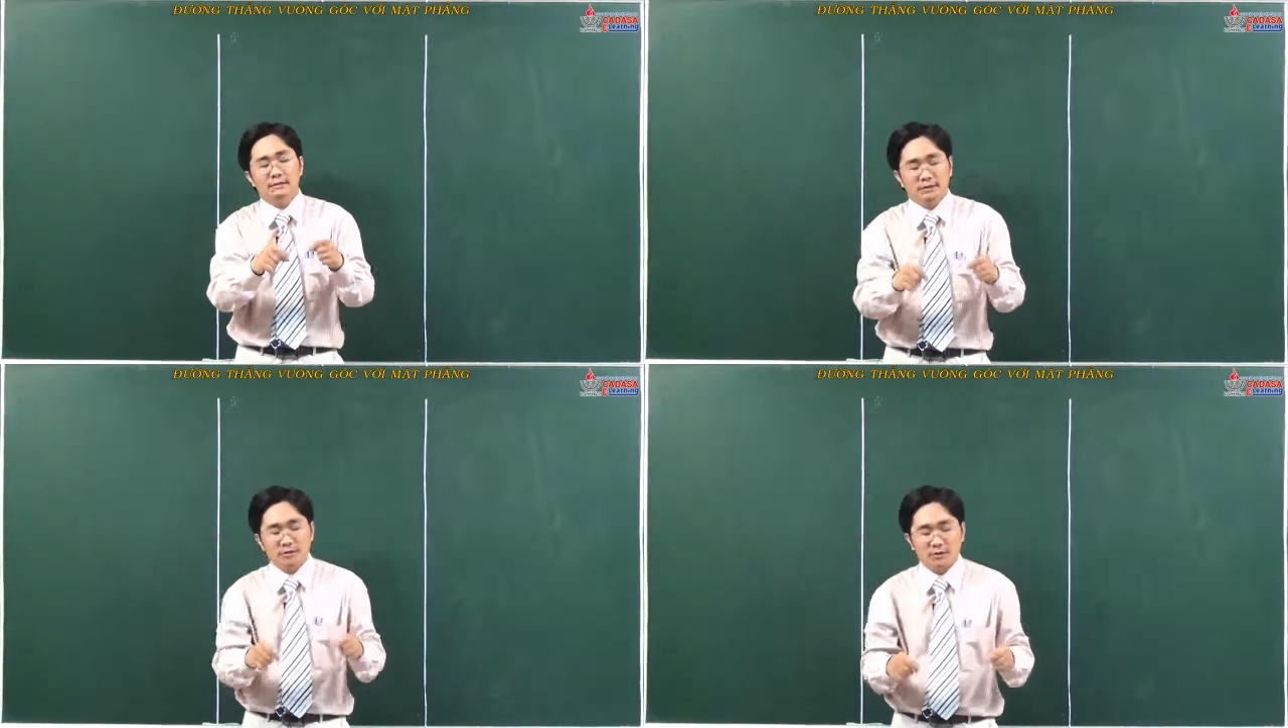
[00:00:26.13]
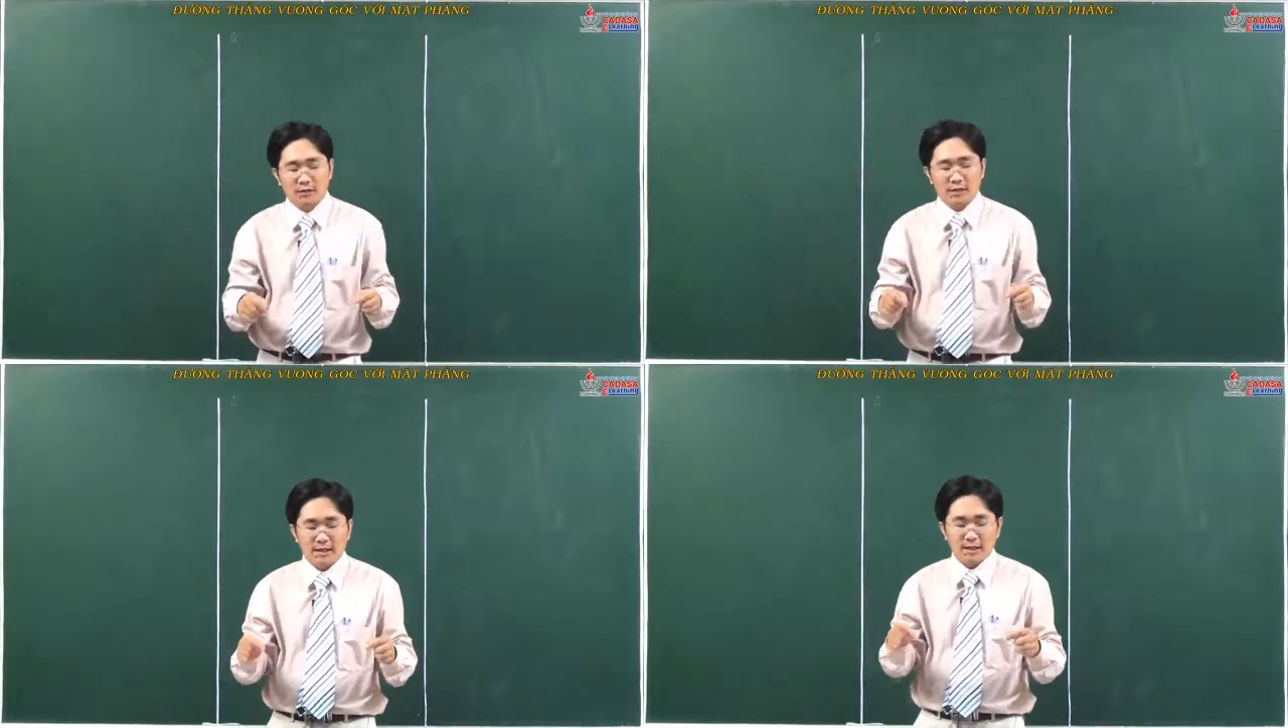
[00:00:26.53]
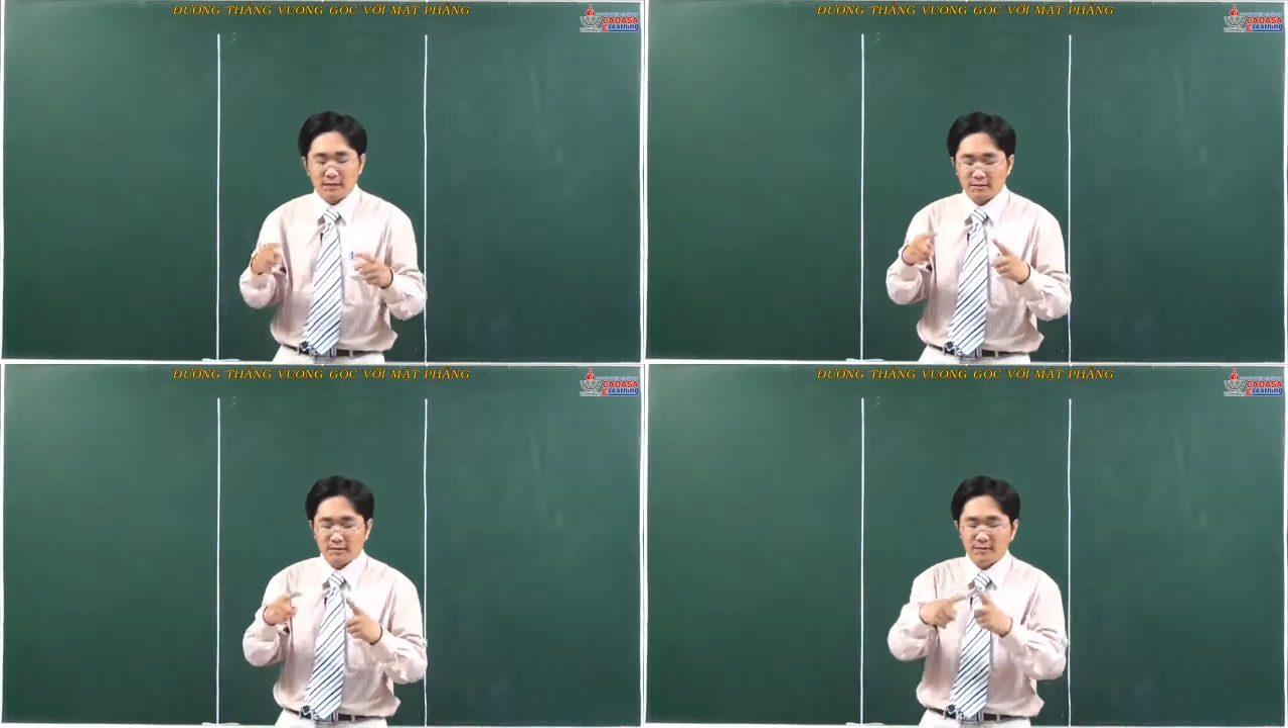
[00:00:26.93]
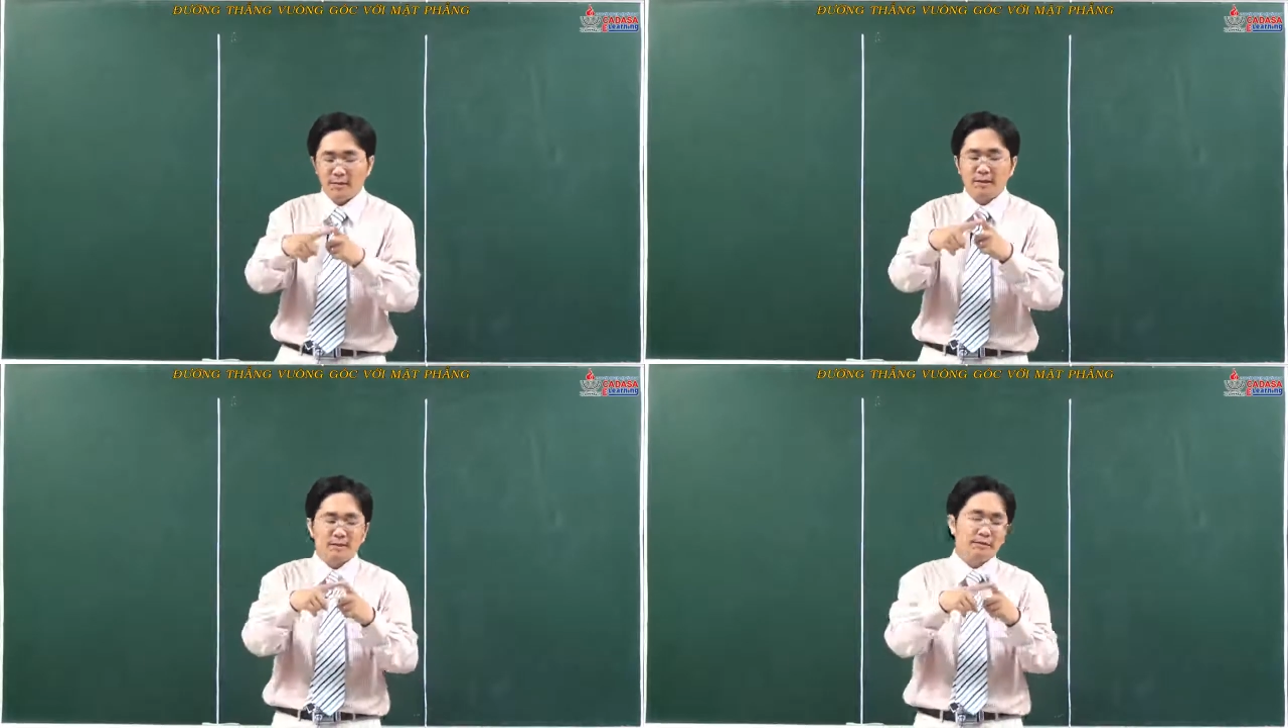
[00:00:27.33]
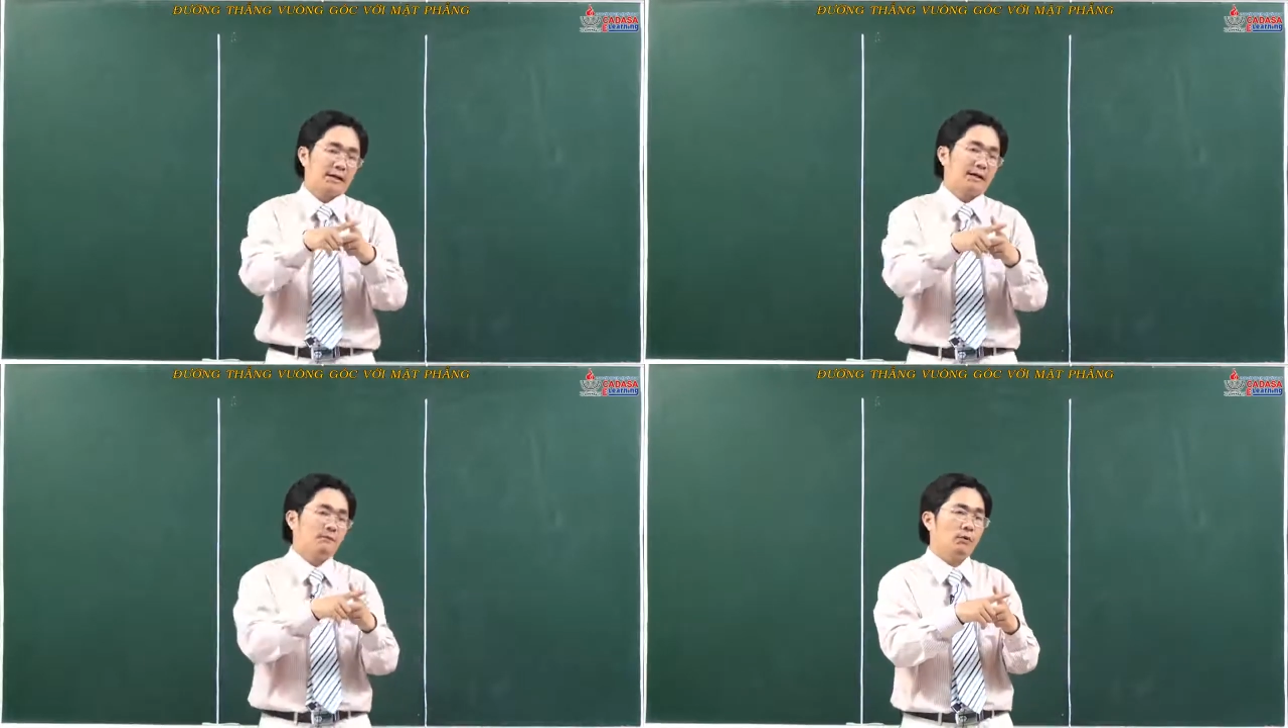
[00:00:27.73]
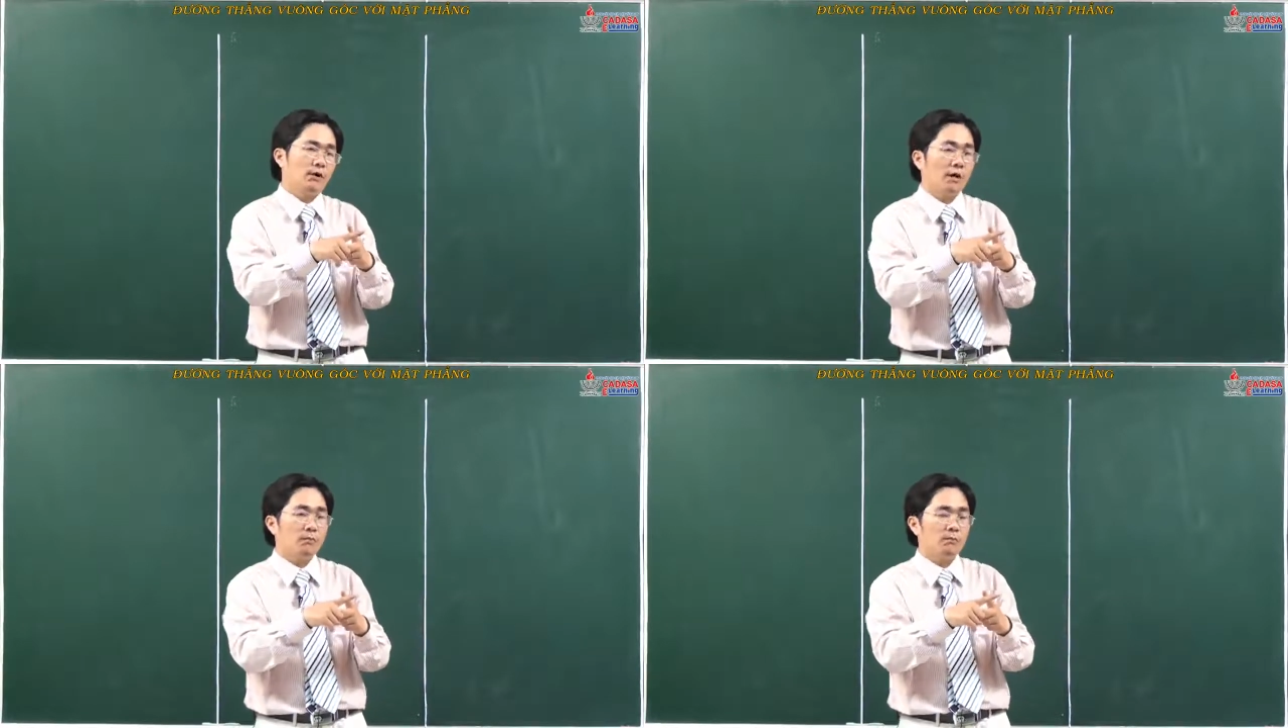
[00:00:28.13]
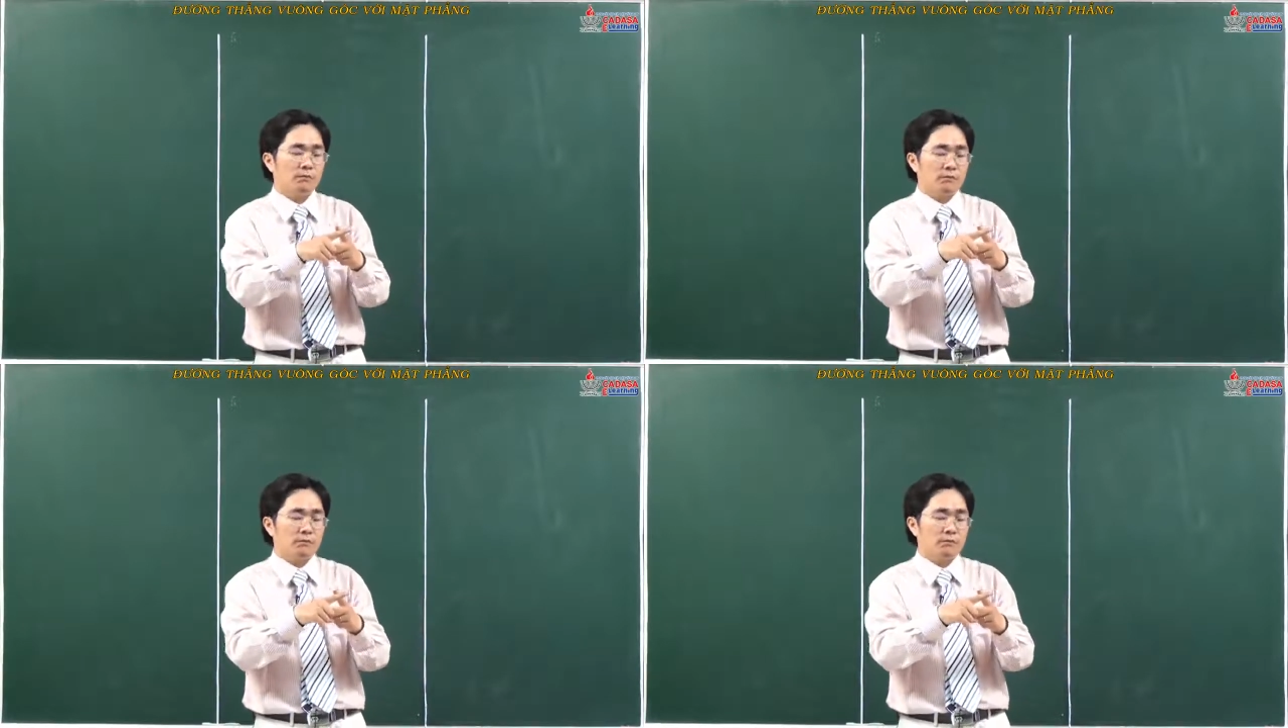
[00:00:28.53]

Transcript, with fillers: Rồi là chứng minh đường thẳng vuông góc